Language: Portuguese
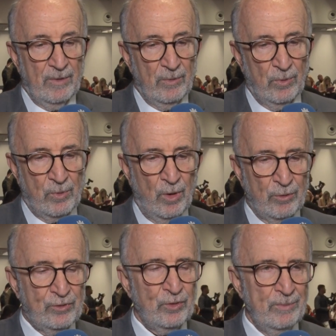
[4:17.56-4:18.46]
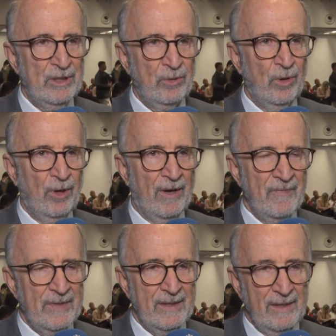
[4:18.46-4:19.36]
o
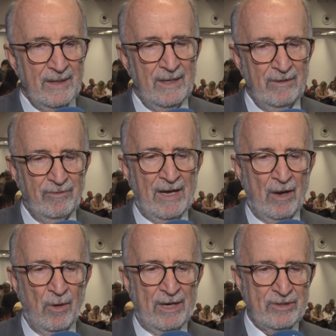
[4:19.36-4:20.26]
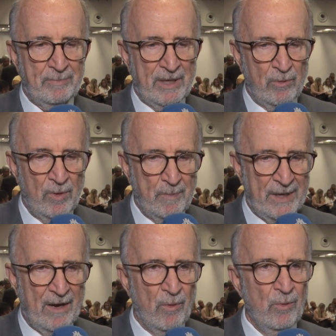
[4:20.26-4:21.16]
consumidor ele vai à loja para
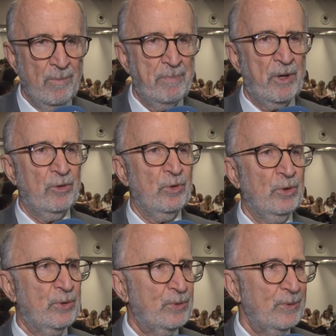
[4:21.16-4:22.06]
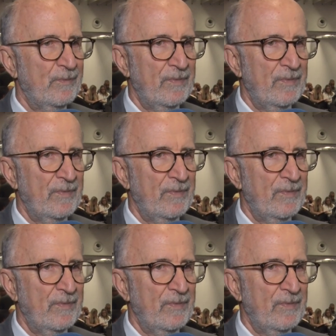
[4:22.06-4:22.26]
comprar um produto.